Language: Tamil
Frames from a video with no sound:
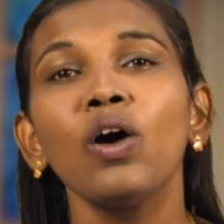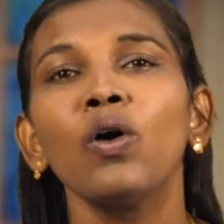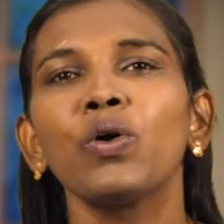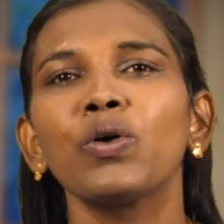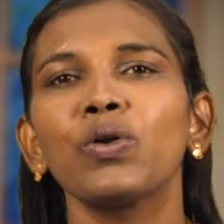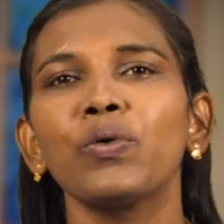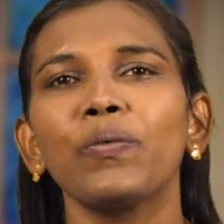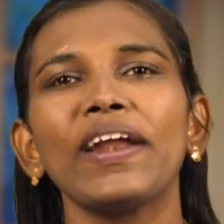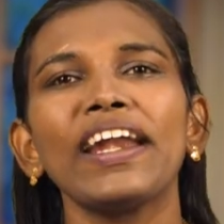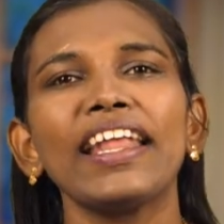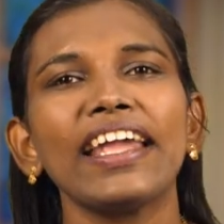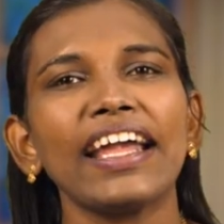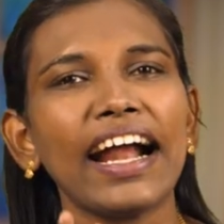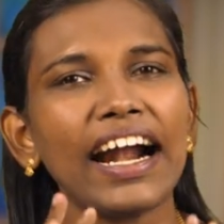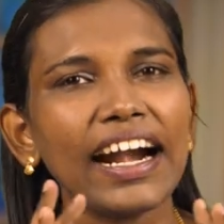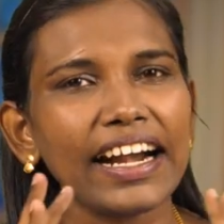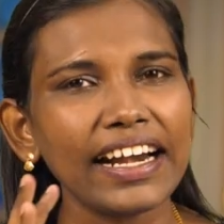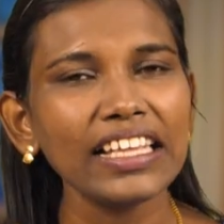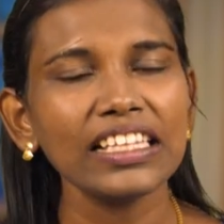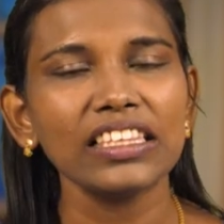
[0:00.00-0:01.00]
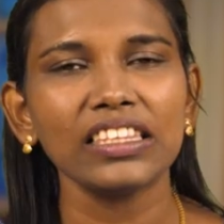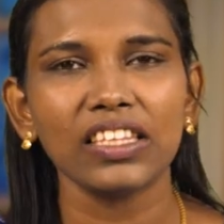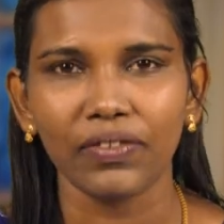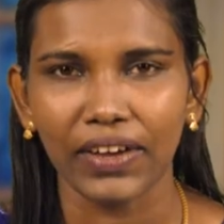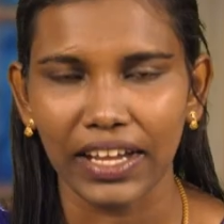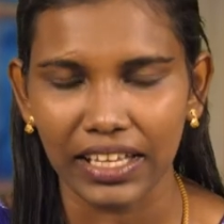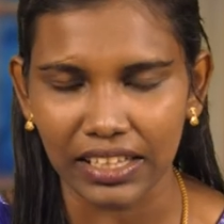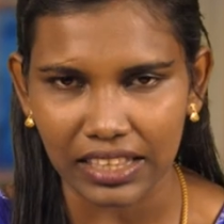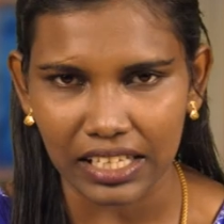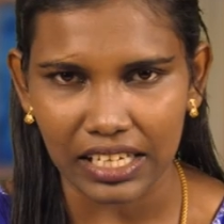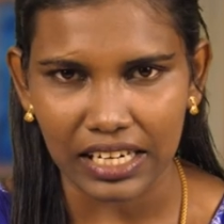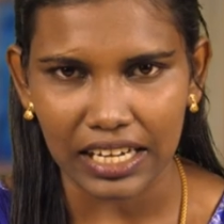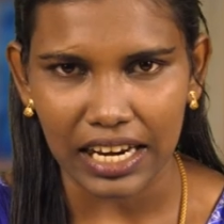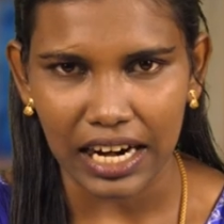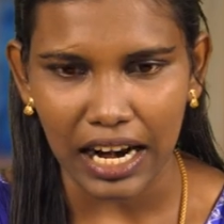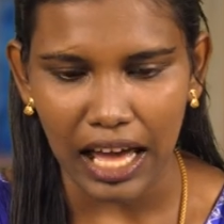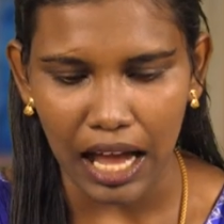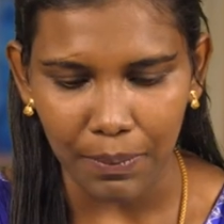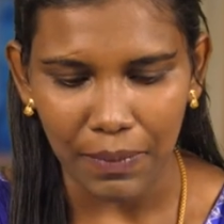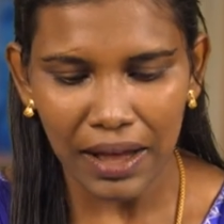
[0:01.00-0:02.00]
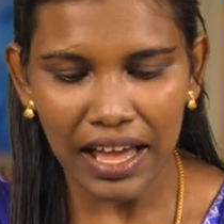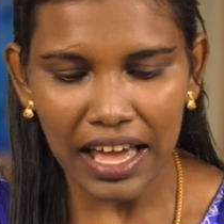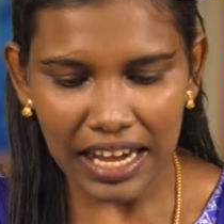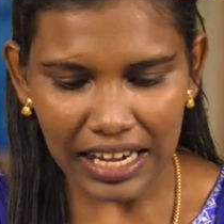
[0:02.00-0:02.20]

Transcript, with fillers: ஒருவேளை அடைத்து வைத்திருக்கலாம்